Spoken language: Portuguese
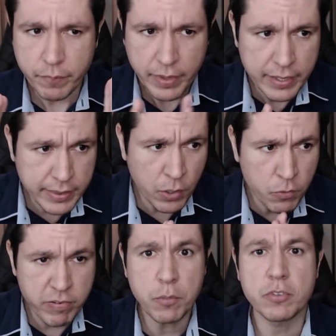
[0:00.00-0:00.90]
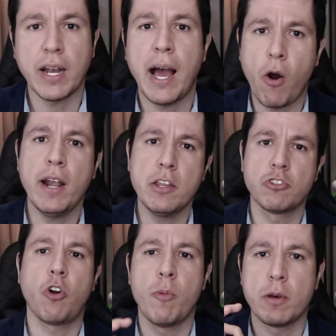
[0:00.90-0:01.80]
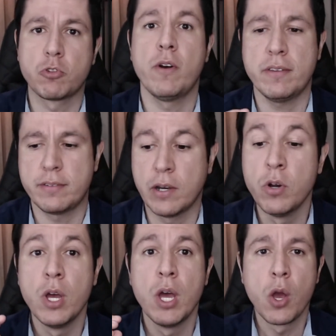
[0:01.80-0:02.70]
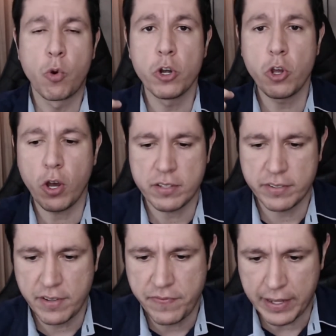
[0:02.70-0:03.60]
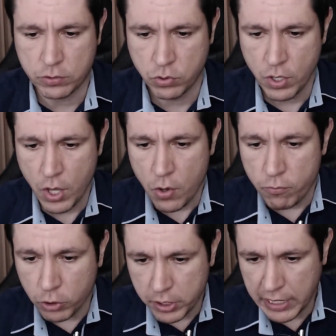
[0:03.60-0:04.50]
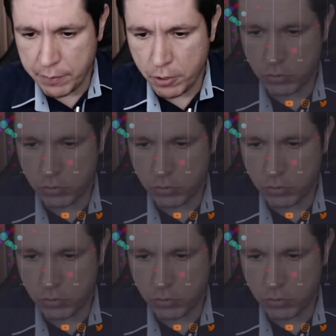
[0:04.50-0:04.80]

Então vamos lá, olha só como as coisas são curiosas de fato. Voltando aqui para o nosso